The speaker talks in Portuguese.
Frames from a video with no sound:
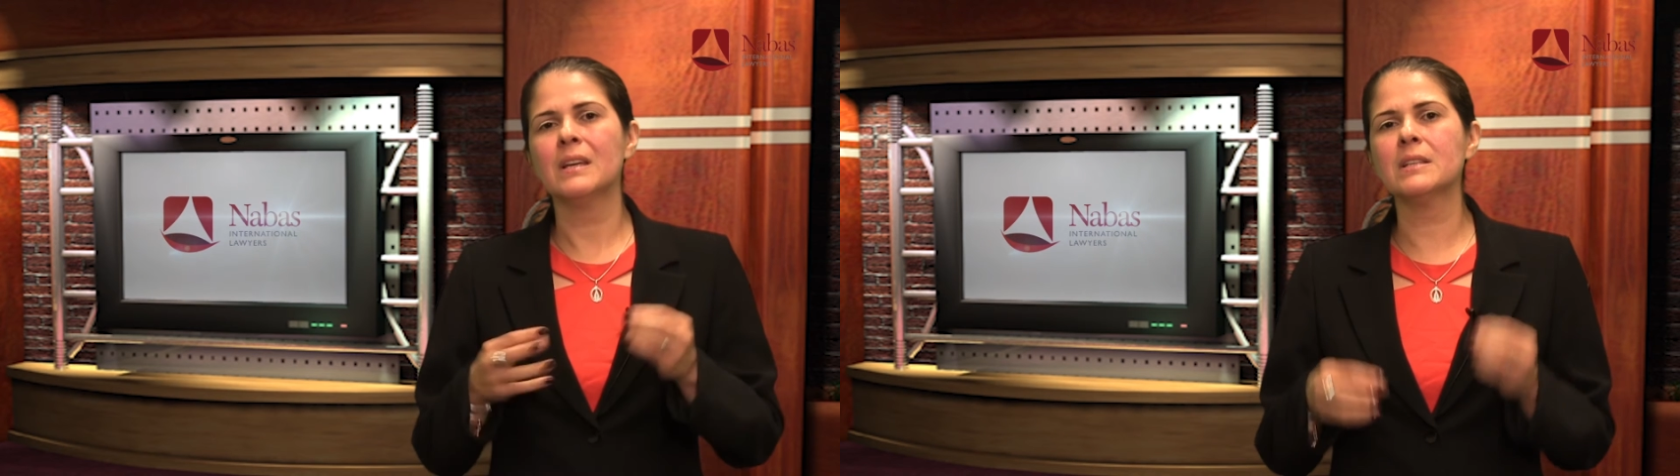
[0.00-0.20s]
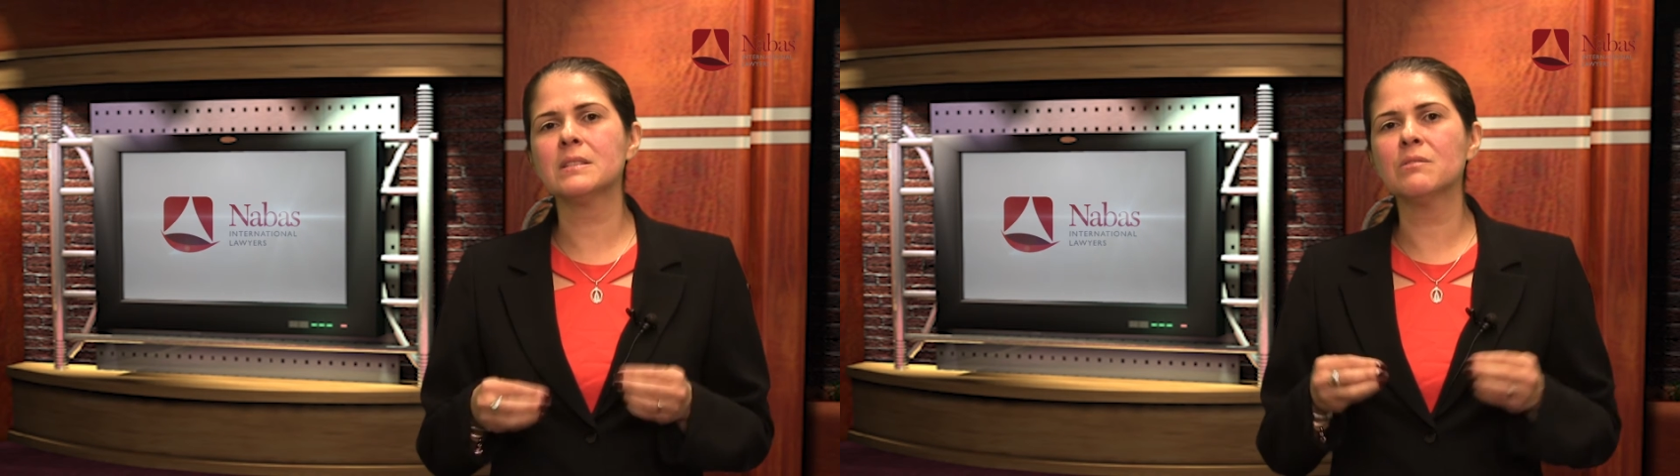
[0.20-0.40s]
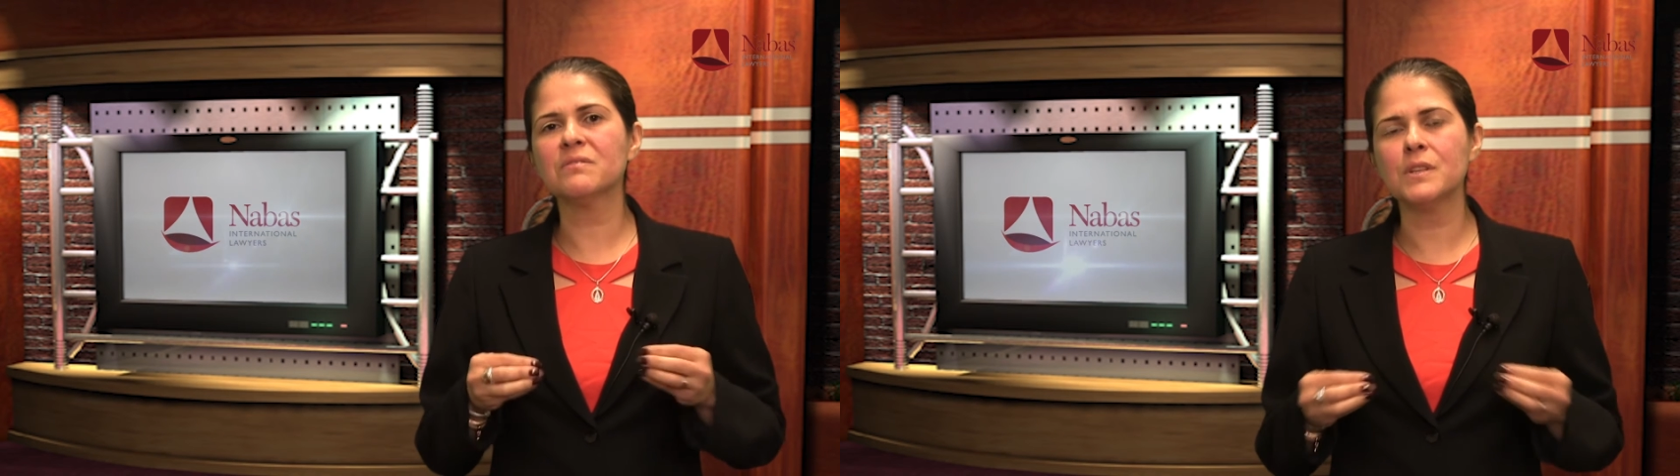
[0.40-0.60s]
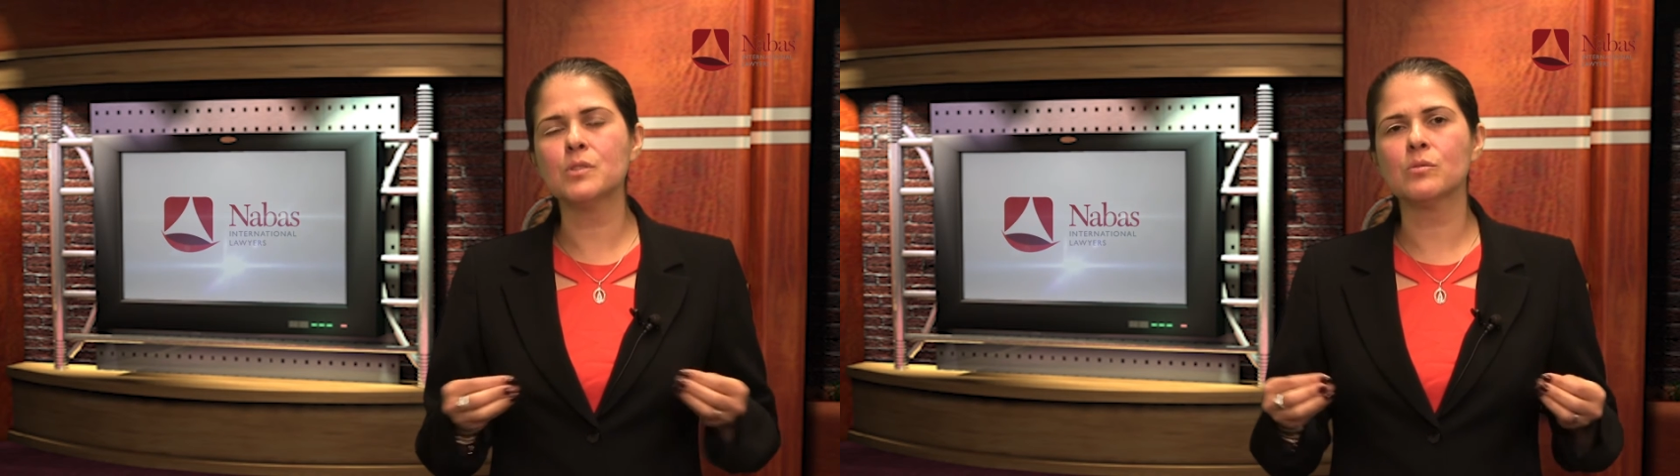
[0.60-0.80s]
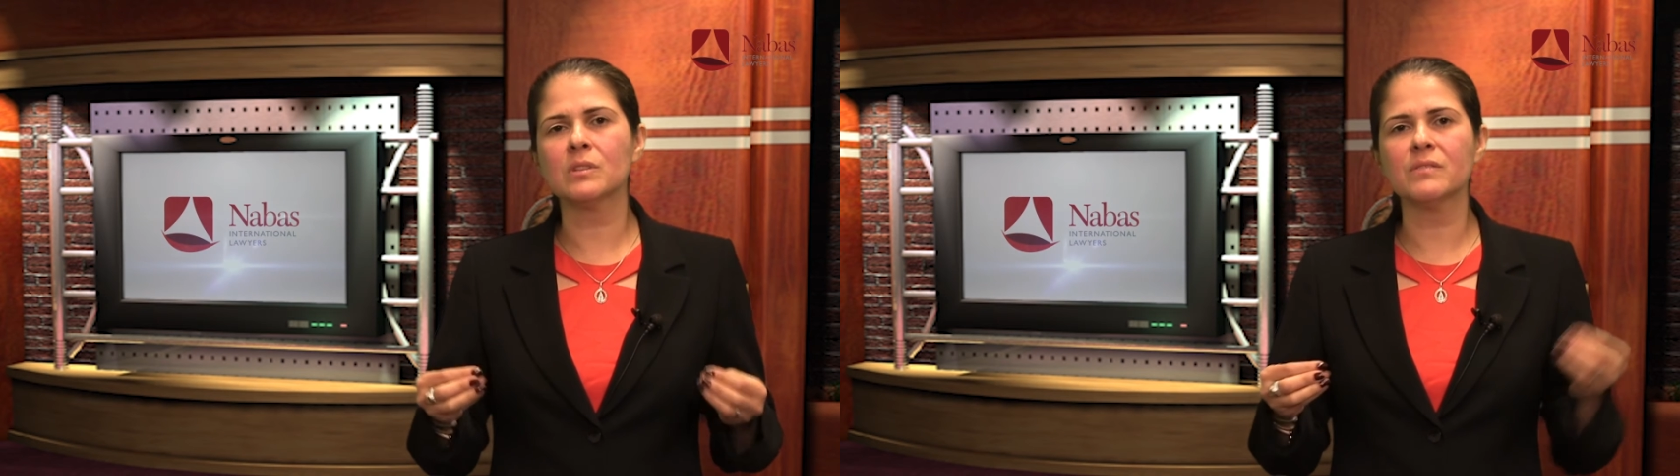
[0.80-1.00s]
Este é um
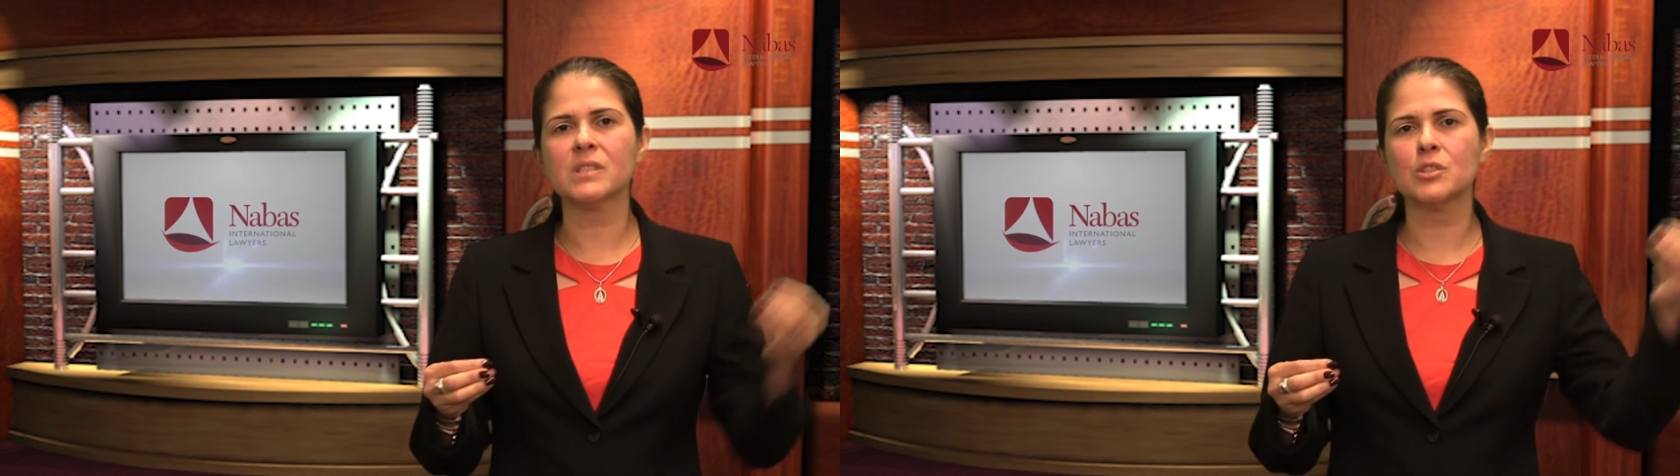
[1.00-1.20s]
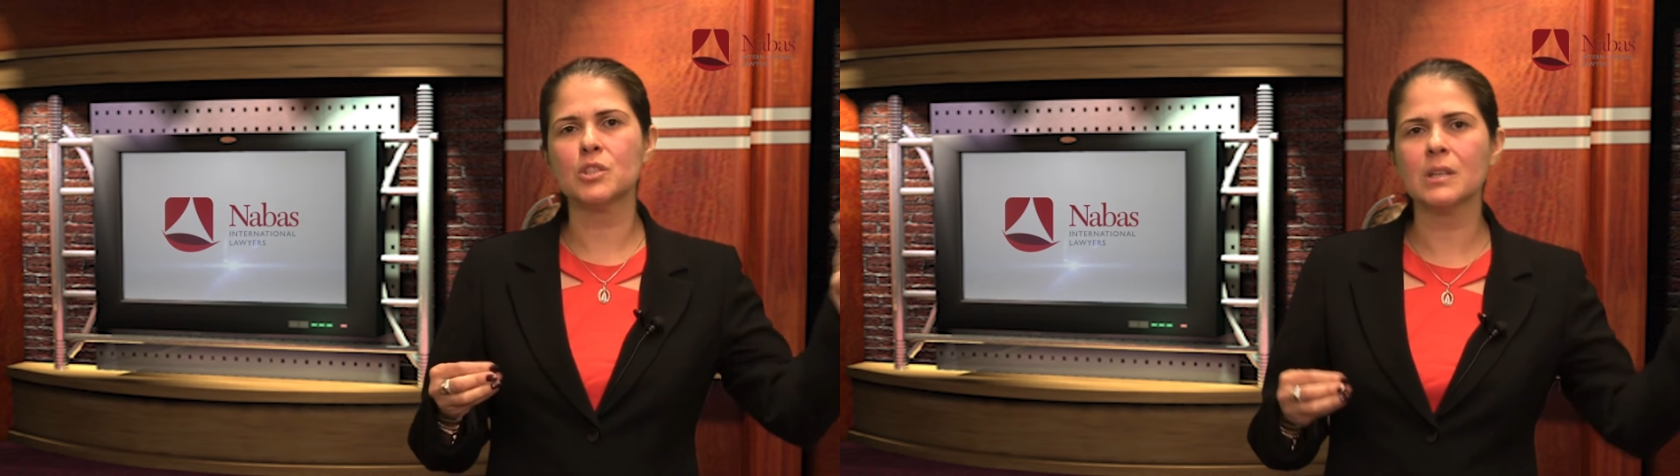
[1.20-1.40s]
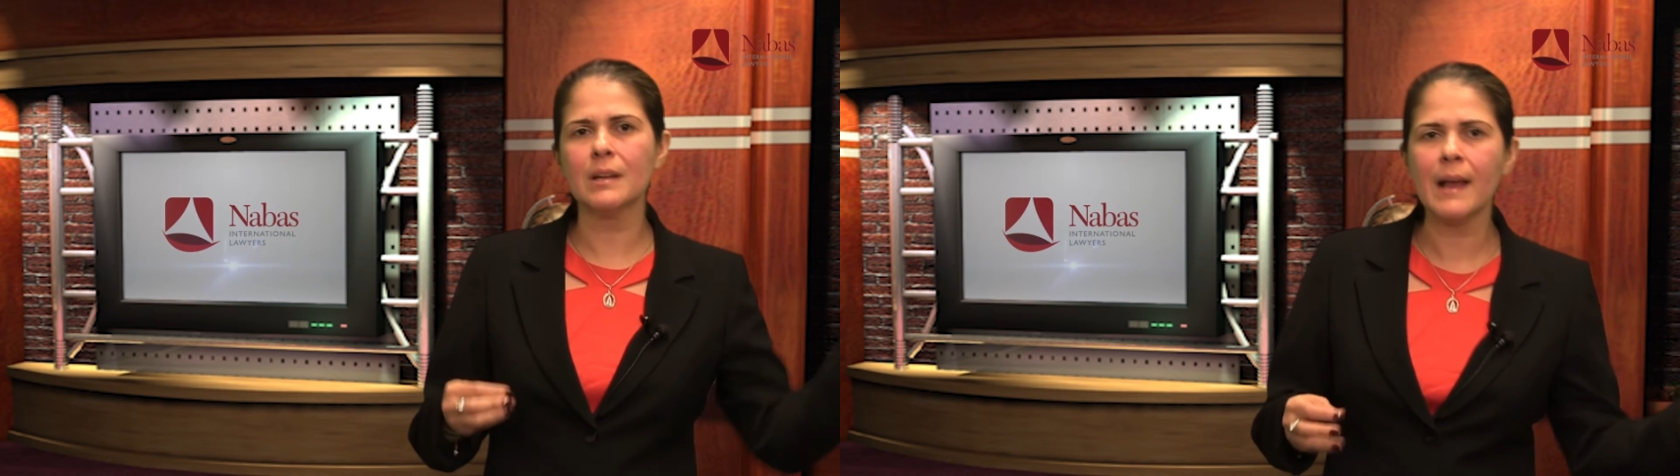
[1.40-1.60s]
visto que você tira